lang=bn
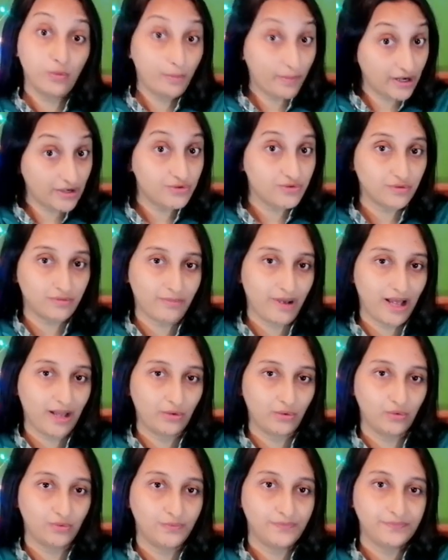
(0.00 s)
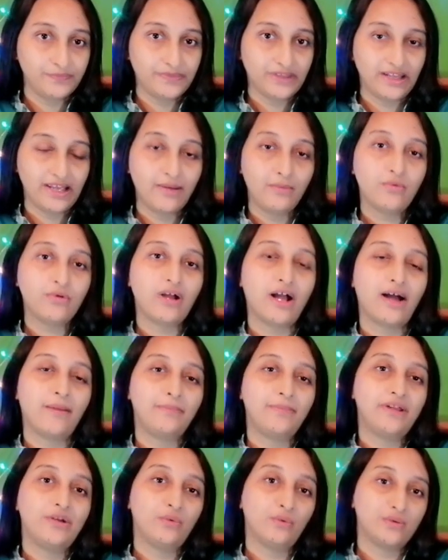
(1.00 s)
উপার্জন ভালো এবং
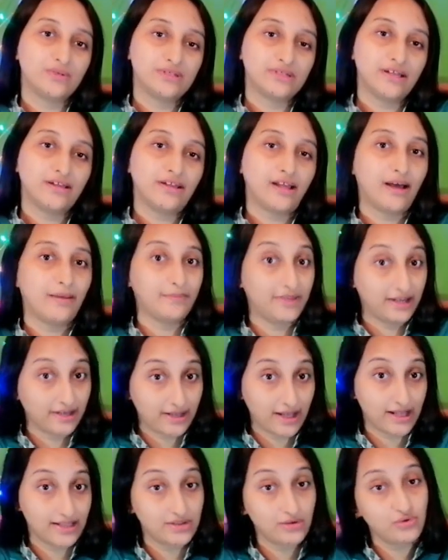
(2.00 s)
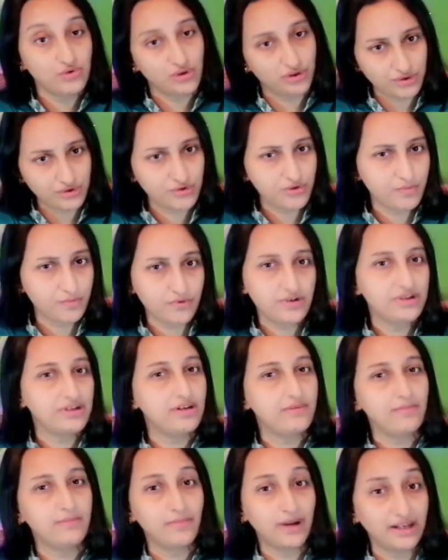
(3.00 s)
আপনার ওস্তাদ আপনার কাজেও যথেষ্ট
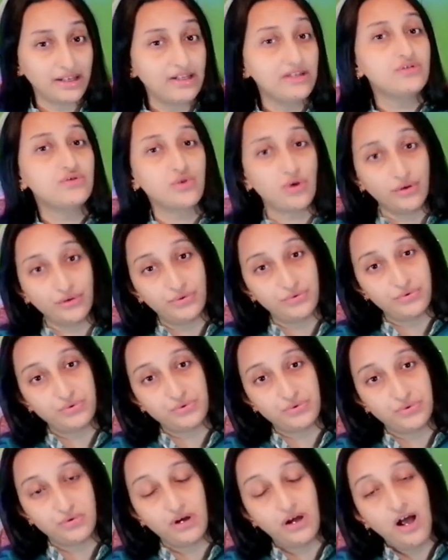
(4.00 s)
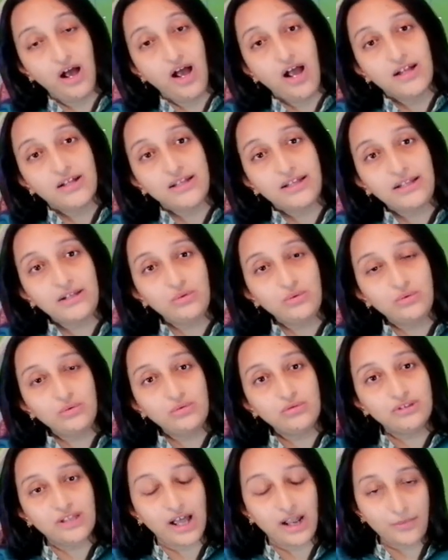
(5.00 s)
পরিমাণে সন্তুষ্ট কিন্তু
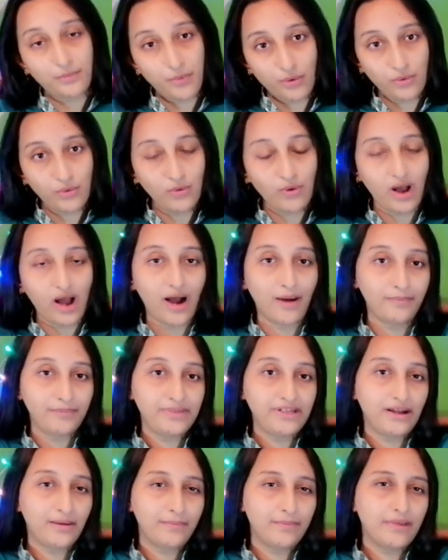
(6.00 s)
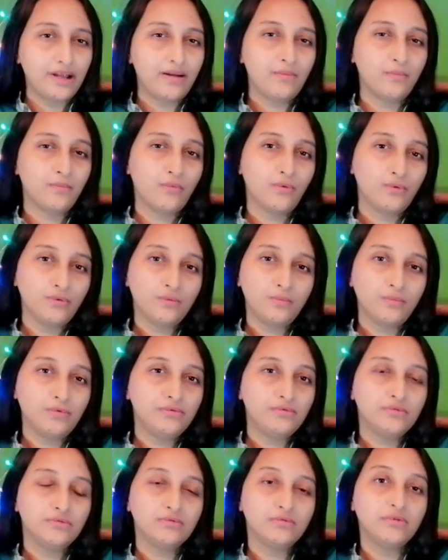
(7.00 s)
তারপরেও আপনি আপনার
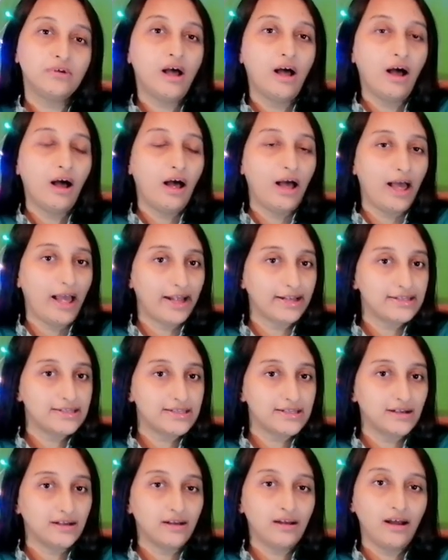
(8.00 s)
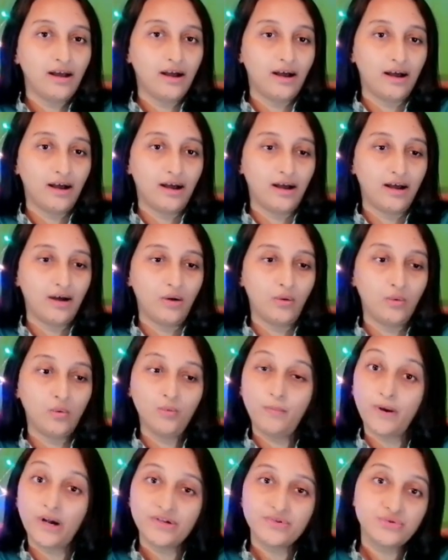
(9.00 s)
মনোপুত একটা
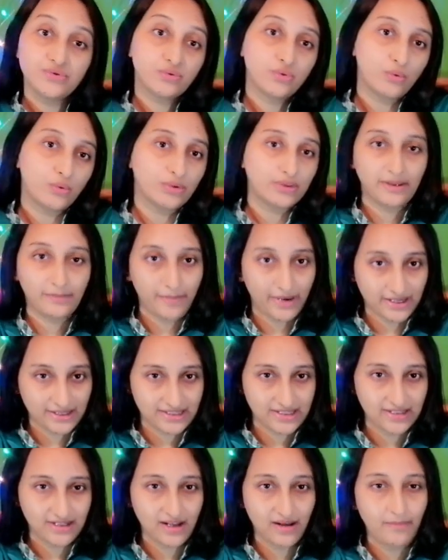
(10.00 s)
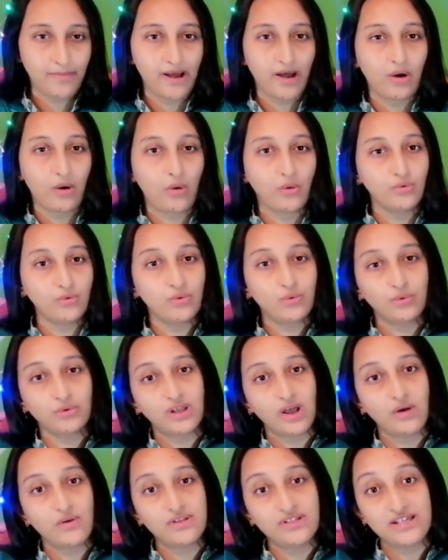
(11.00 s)
উপার্জন করতে পারছে না বা অন্য
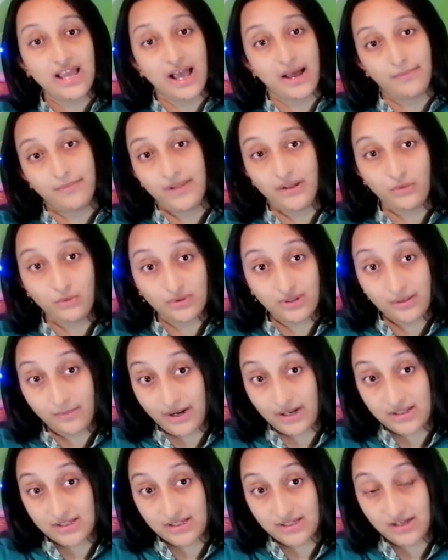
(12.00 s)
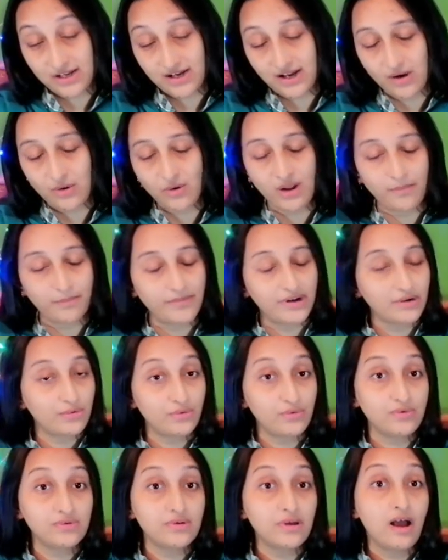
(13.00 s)
কোথাও যে অ্যাপ্লাই করতে পারছে না কারণ আপনার
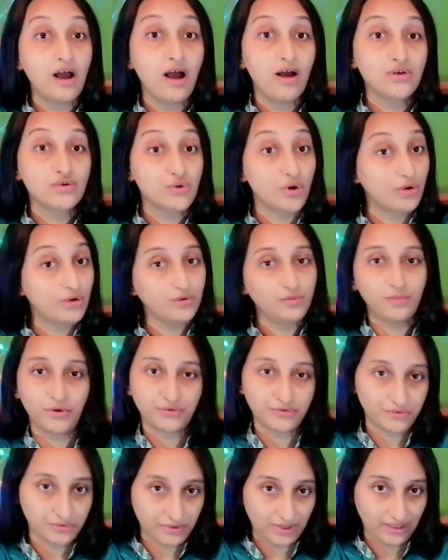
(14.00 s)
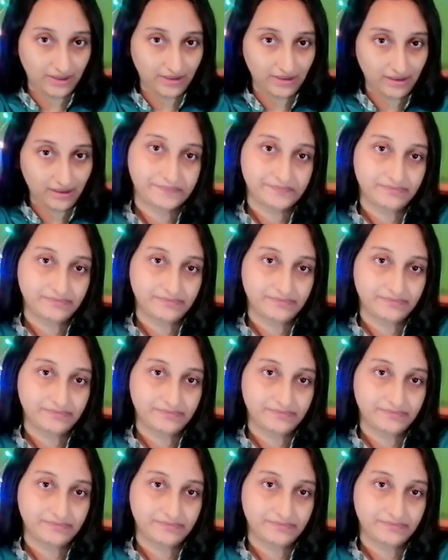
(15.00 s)
কোনো সনদপত্র নেই